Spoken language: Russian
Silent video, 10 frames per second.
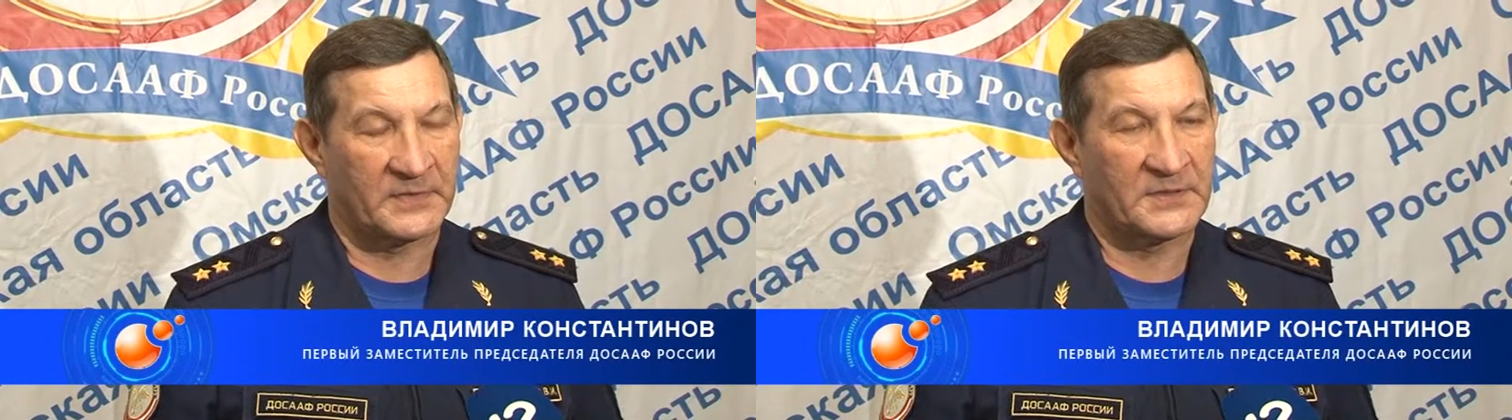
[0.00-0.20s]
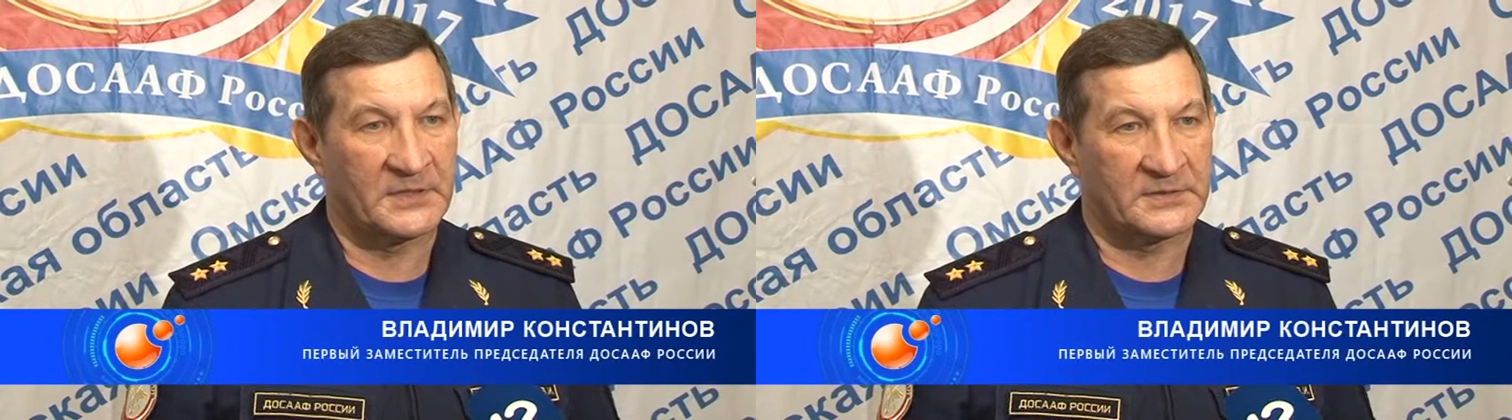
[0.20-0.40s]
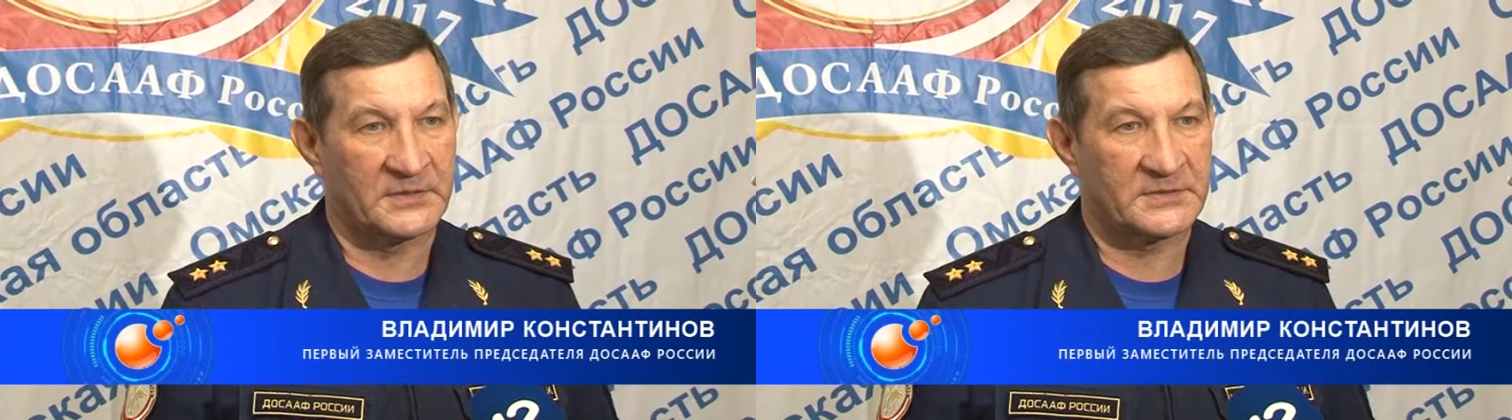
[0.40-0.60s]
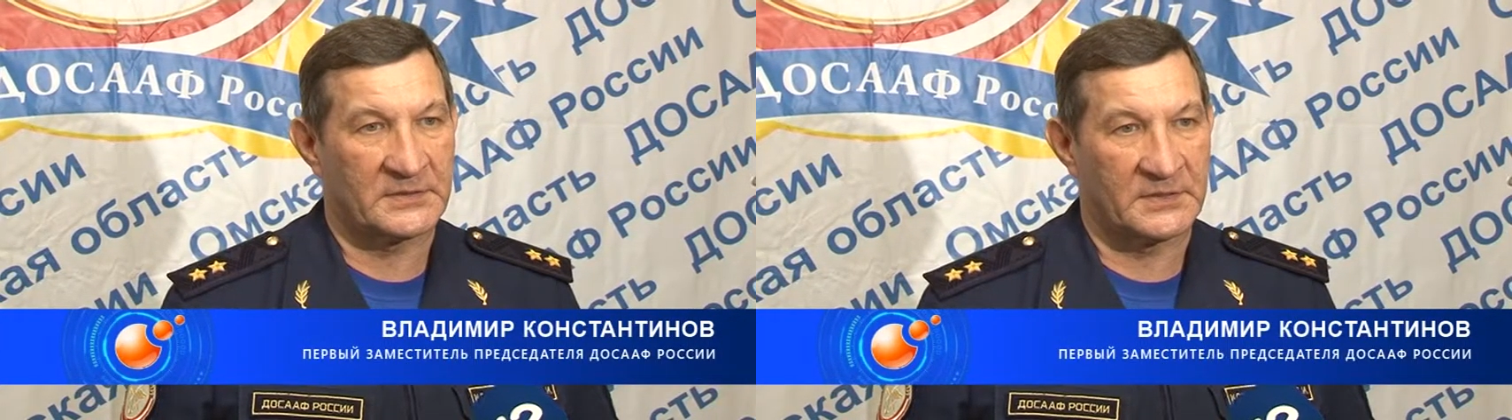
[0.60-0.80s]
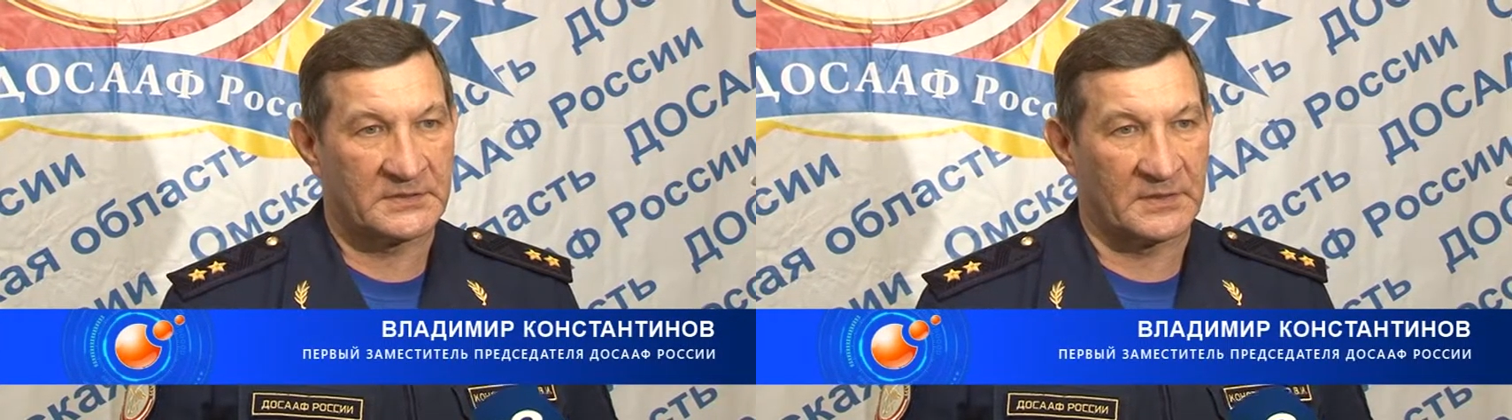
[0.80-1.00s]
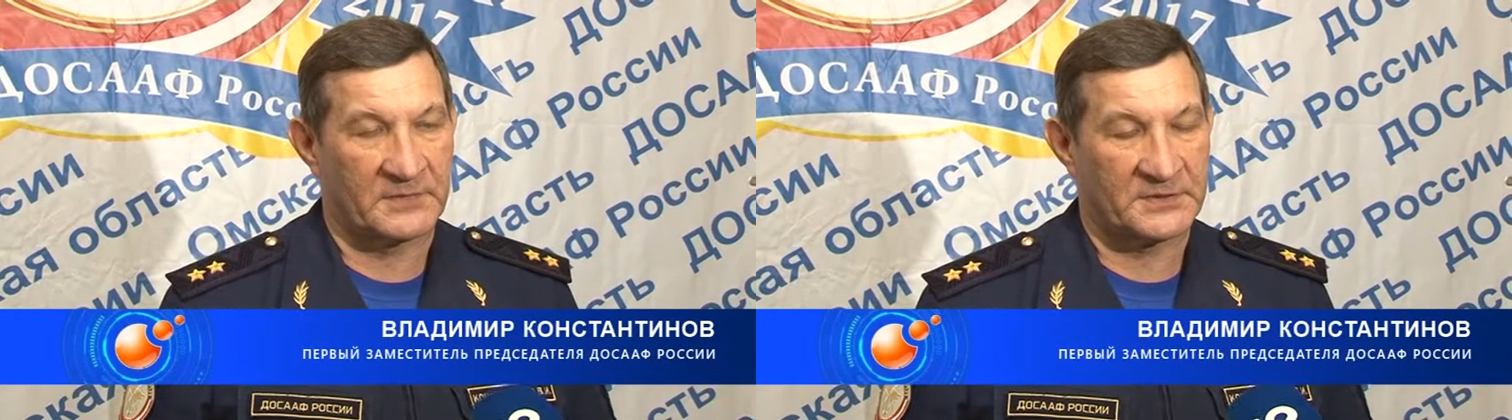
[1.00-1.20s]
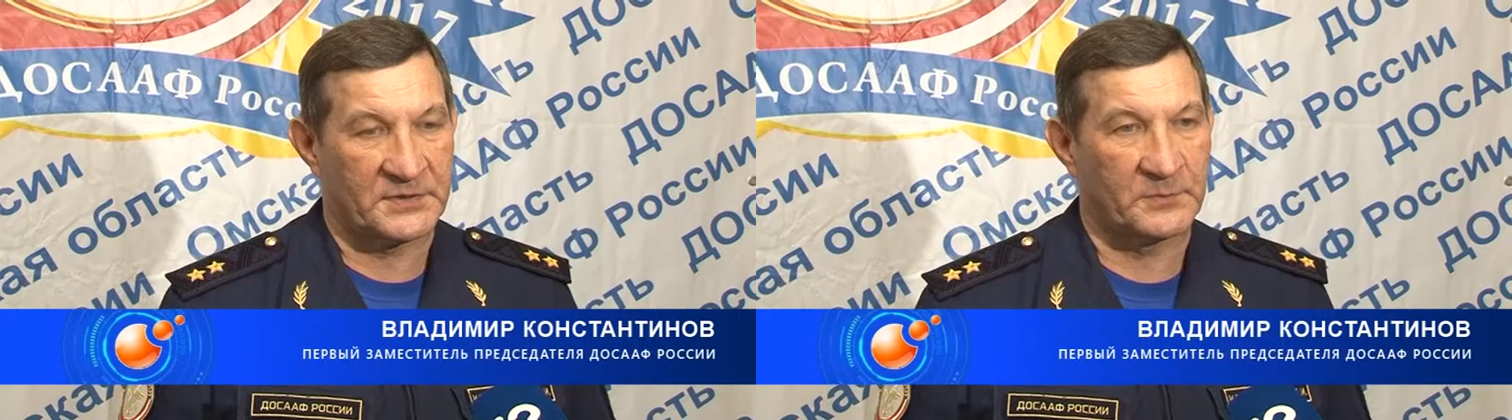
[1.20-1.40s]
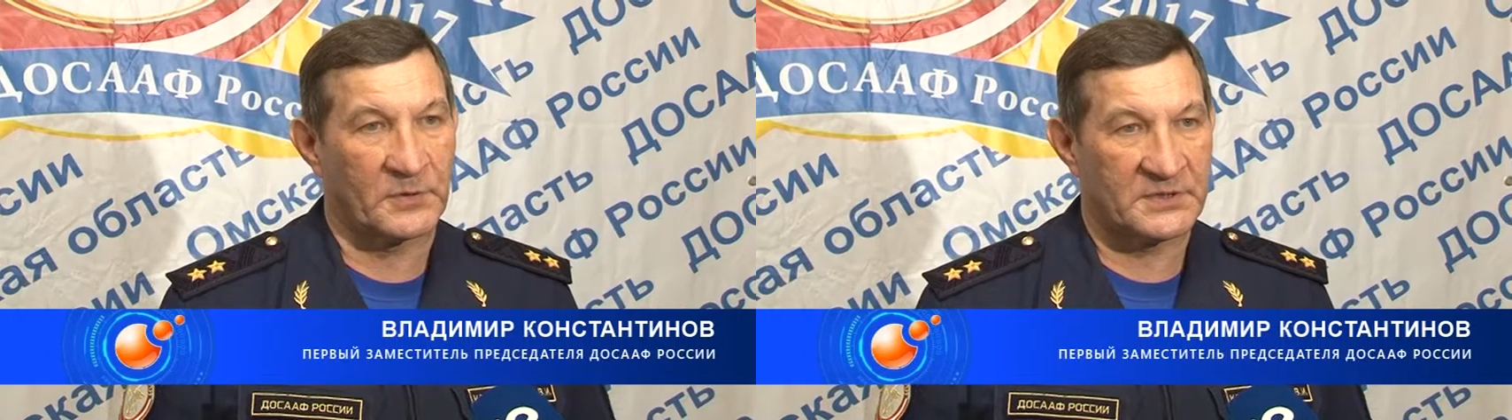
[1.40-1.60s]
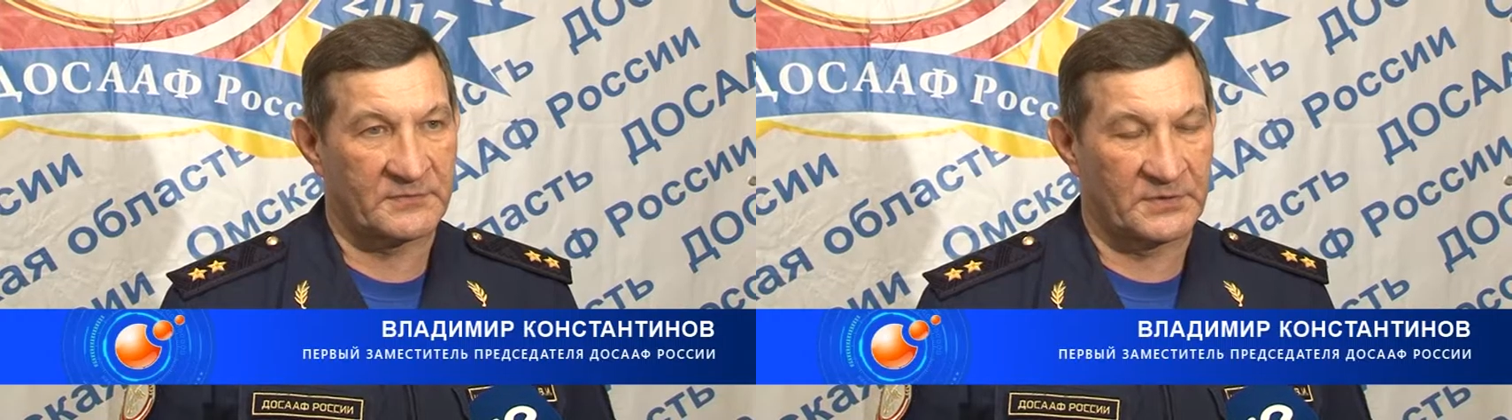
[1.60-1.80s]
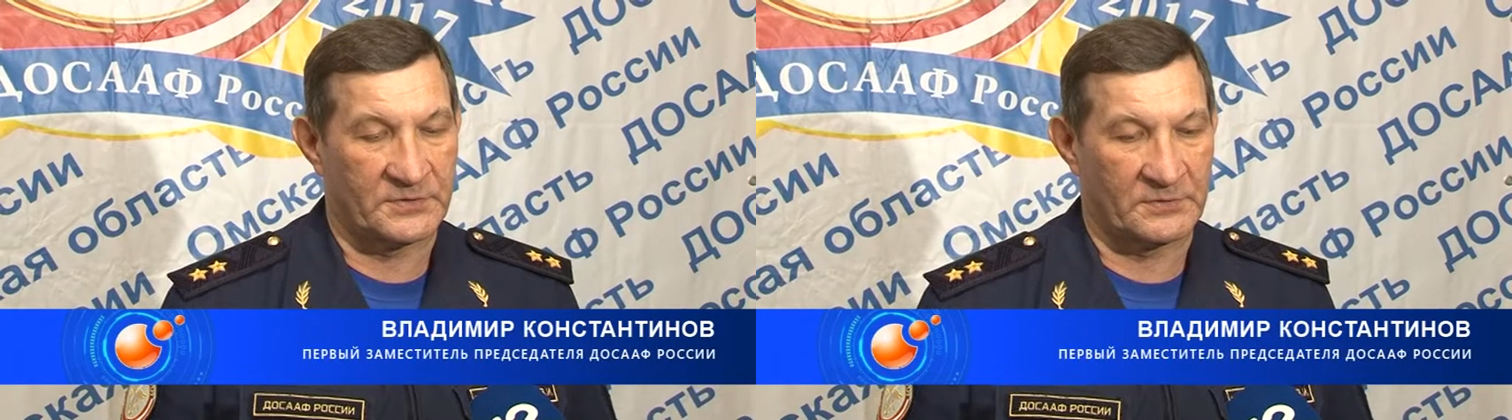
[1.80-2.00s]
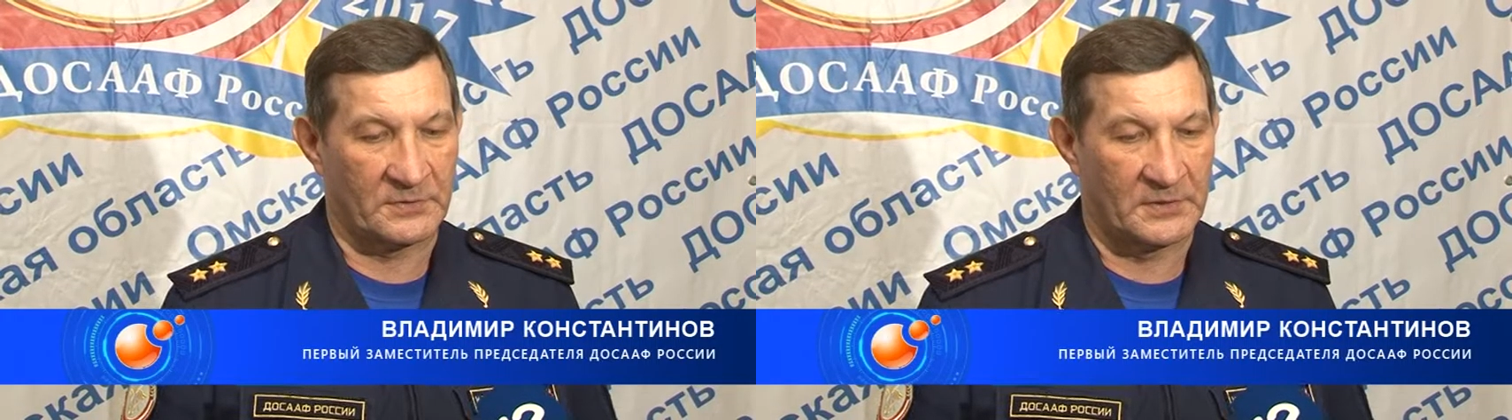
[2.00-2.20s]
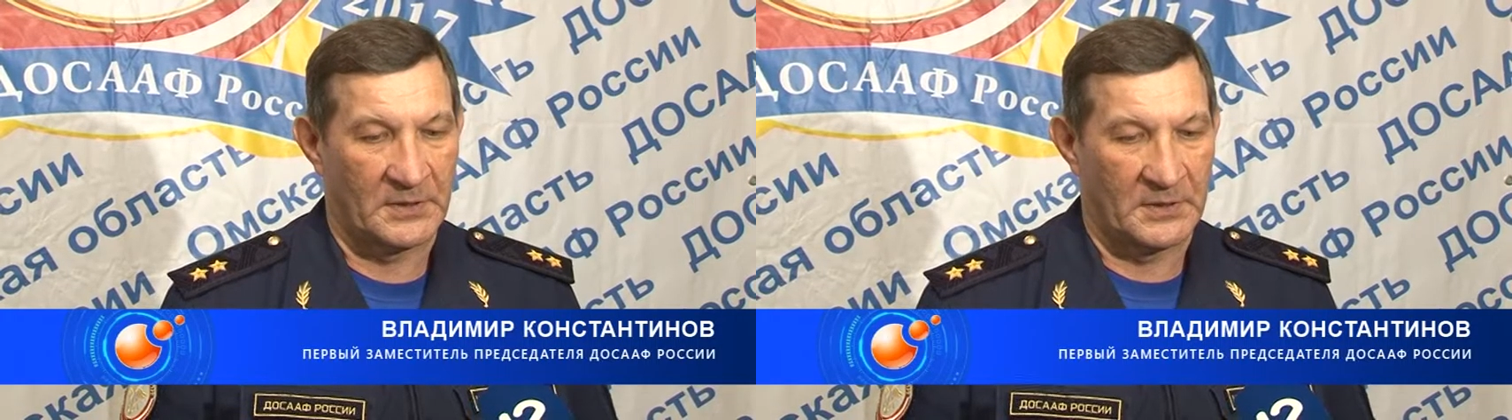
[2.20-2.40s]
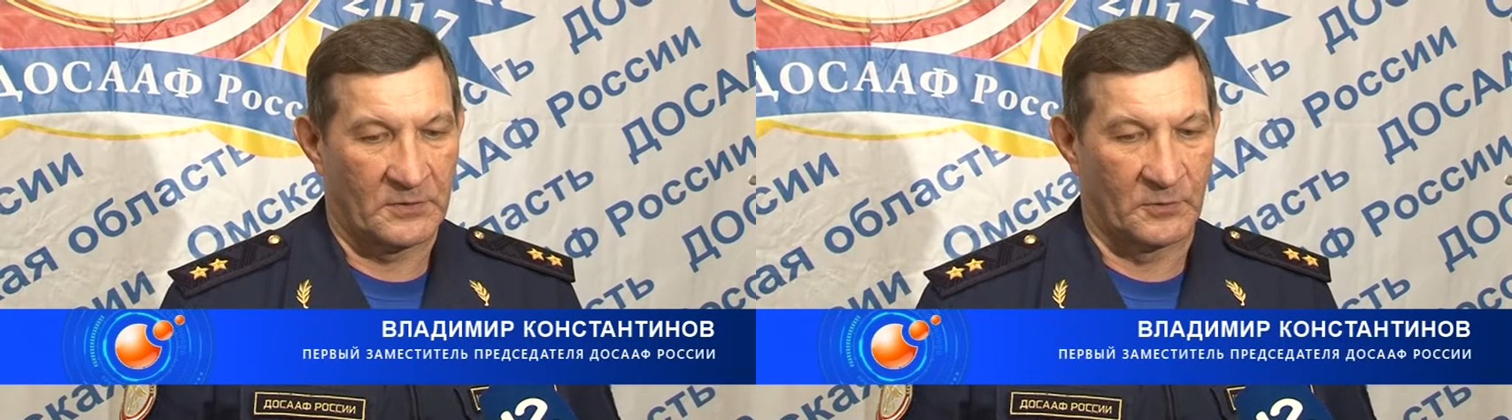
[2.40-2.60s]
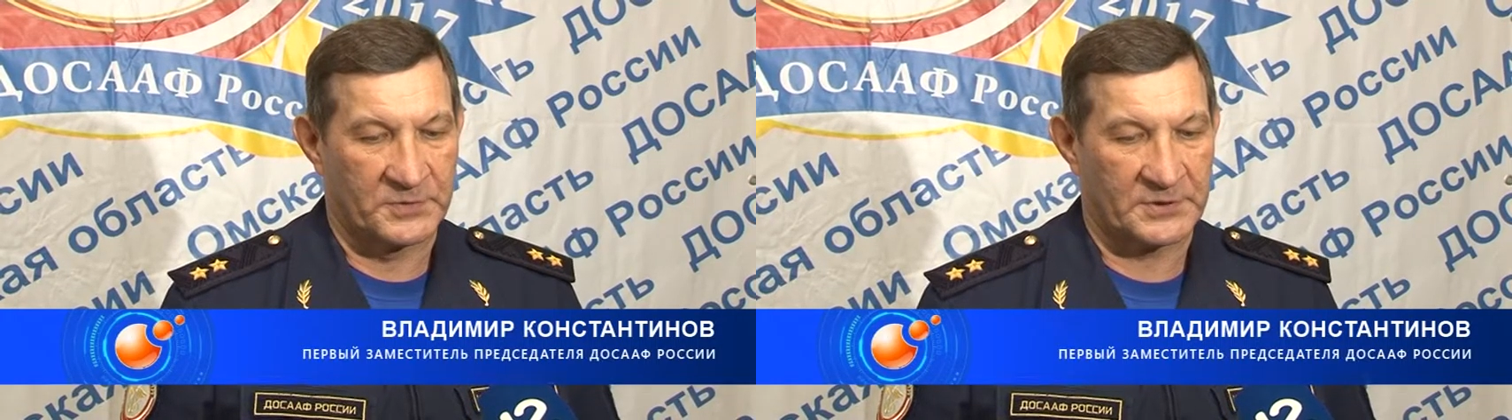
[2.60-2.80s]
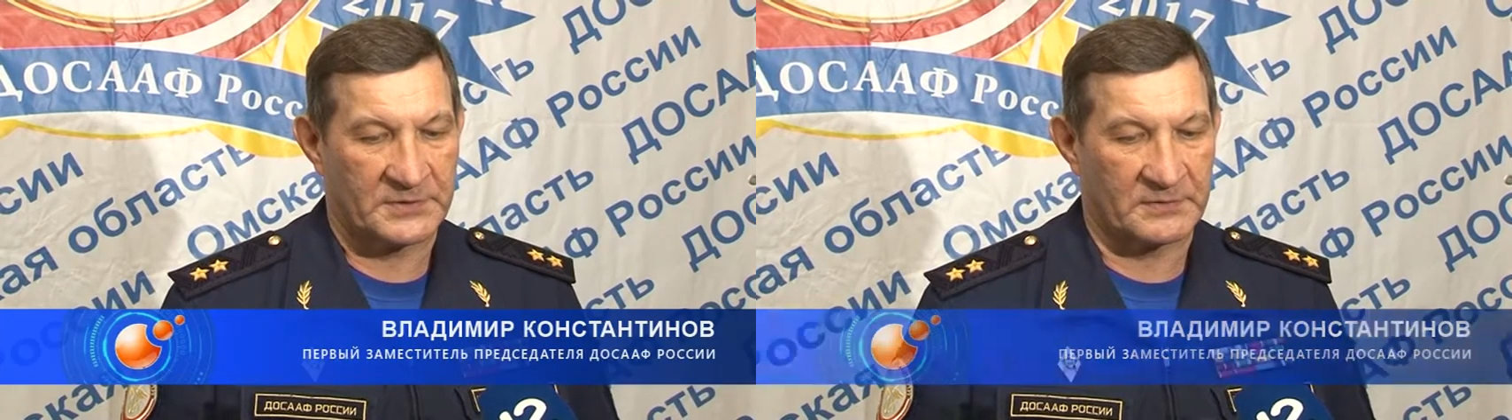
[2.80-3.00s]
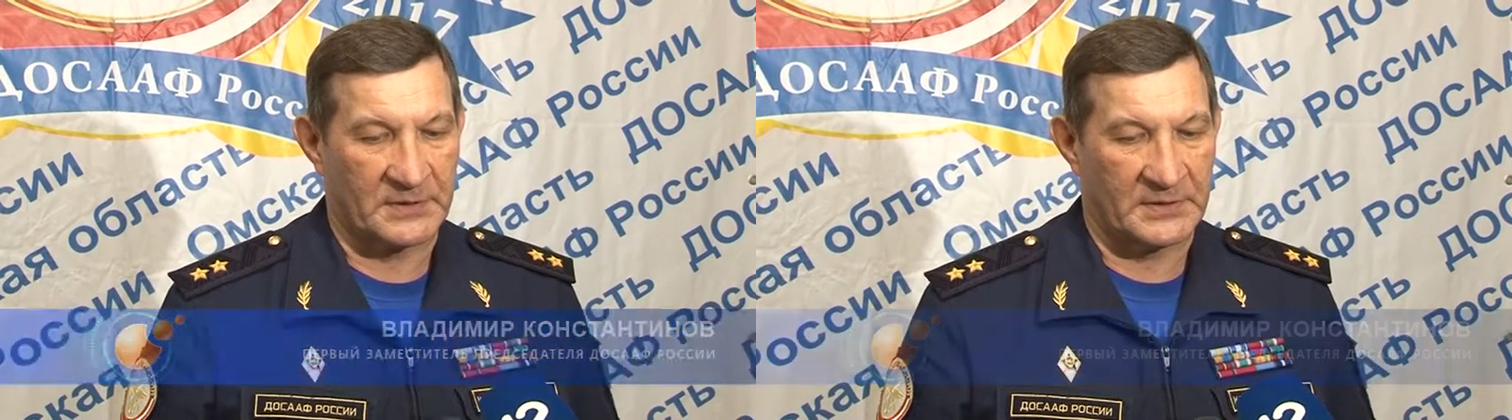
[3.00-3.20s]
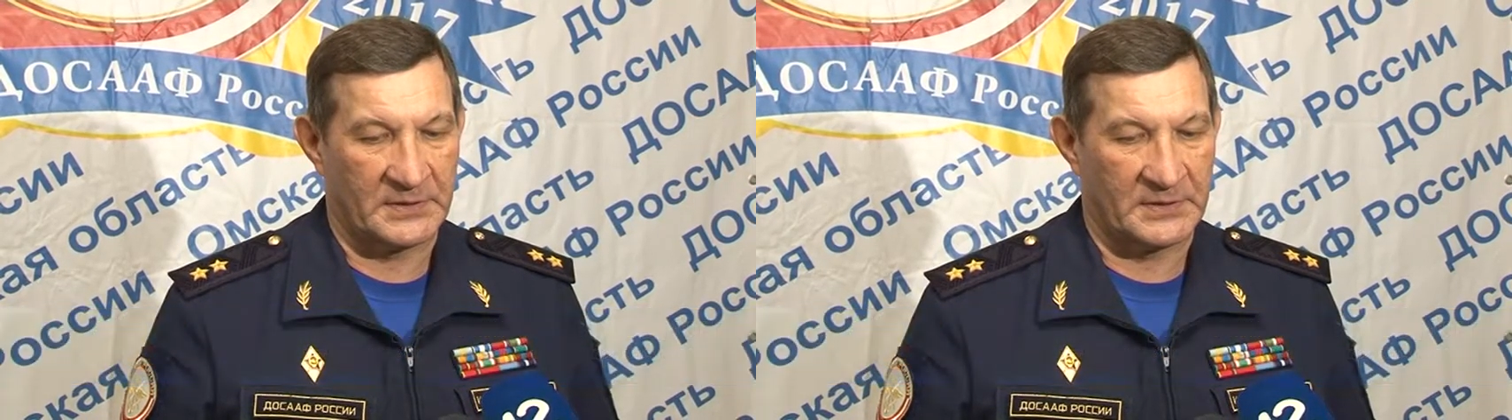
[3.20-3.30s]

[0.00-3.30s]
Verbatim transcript: деятельности ДСАФ России по развитию общества.